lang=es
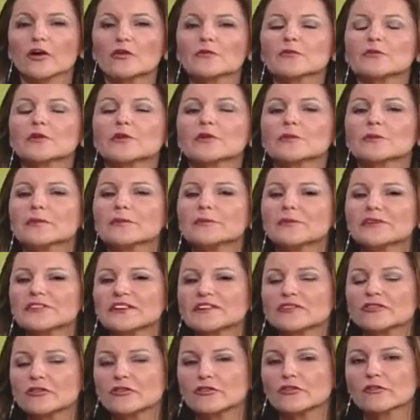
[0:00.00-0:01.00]
Pero
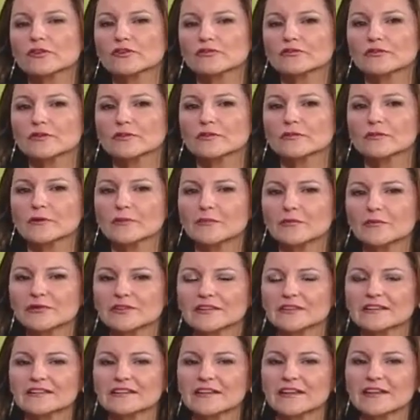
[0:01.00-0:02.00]
obviamente todo eso lo vamos
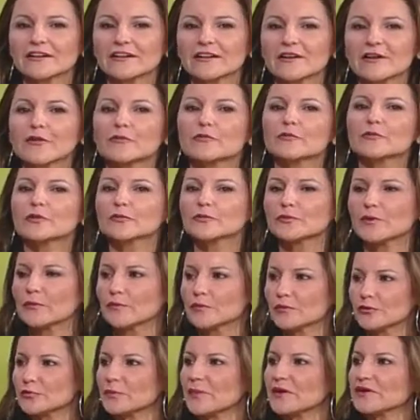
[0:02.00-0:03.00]
a hacer, pues
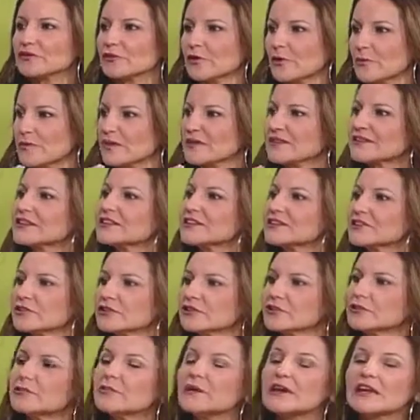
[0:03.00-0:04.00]
vamos paso a pasito,
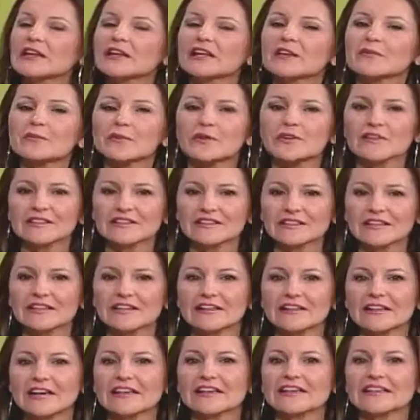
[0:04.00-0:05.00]
¿no? Para que puedas
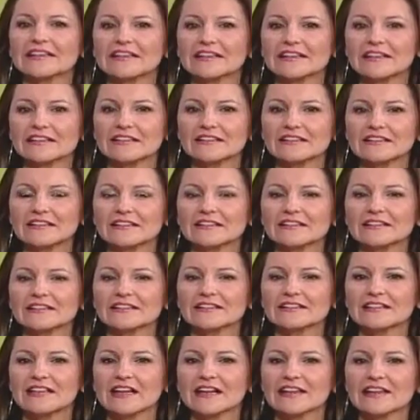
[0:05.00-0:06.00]
tener la liquidez
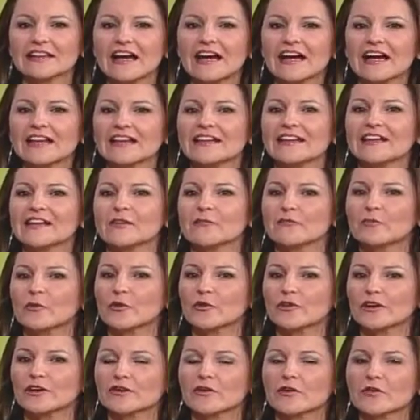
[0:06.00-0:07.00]
necesaria y
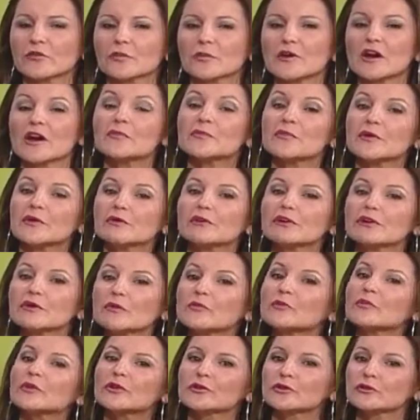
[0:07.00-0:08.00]
poder comprar, pero en
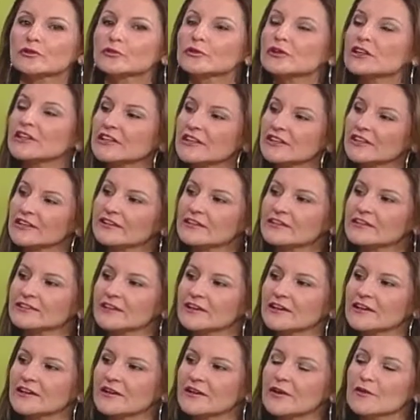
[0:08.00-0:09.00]
oportunidades.
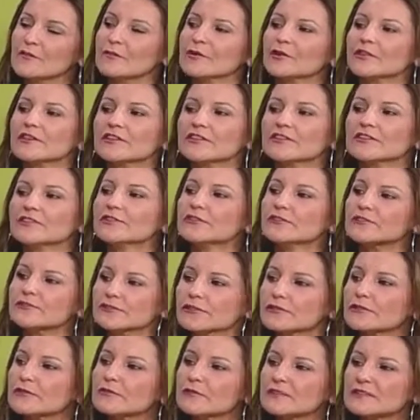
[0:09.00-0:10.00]
Porque si no,
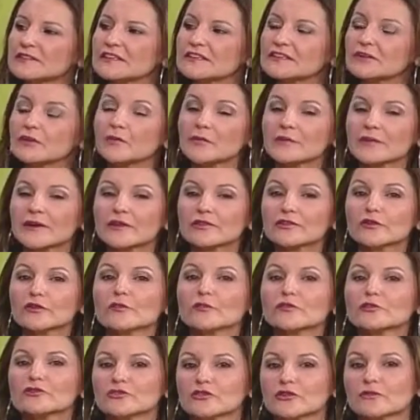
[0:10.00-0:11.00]
todo lo estás comprando
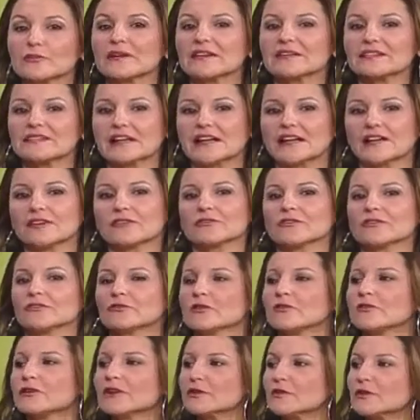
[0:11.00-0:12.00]
mucho más caro. Si
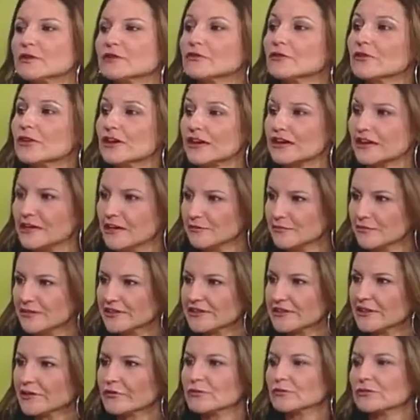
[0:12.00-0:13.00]
tú evalúas lo que
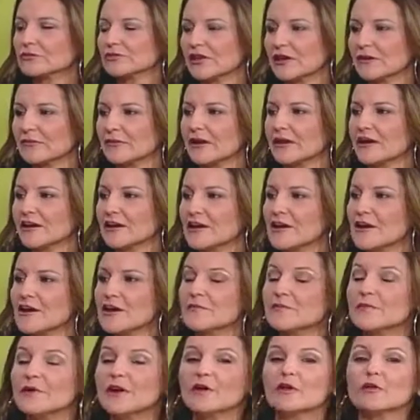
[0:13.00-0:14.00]
realmente costaba,
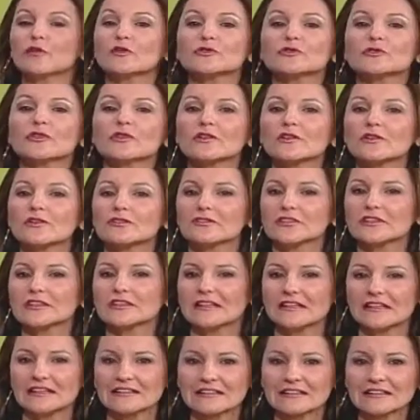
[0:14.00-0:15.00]
pero con todos los
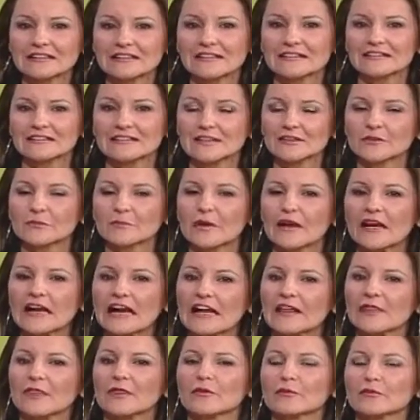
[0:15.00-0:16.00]
intereses que estás
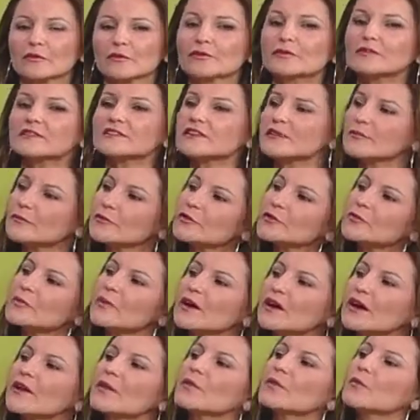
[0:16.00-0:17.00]
pagando, pues lo estamos
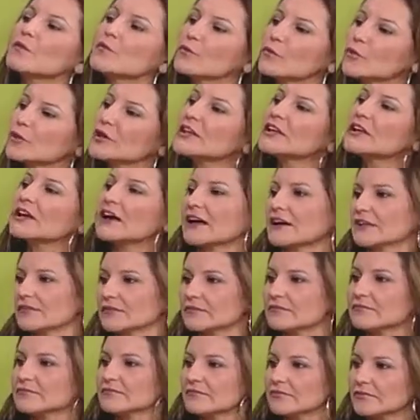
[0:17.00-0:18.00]
pagando muy caro,
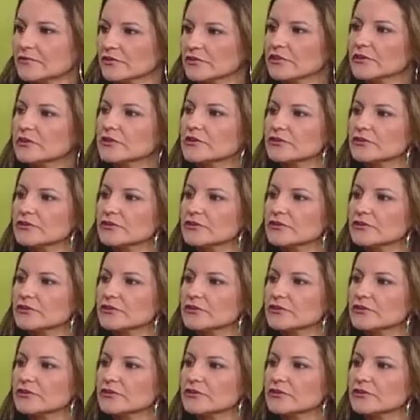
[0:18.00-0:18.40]
¿sí?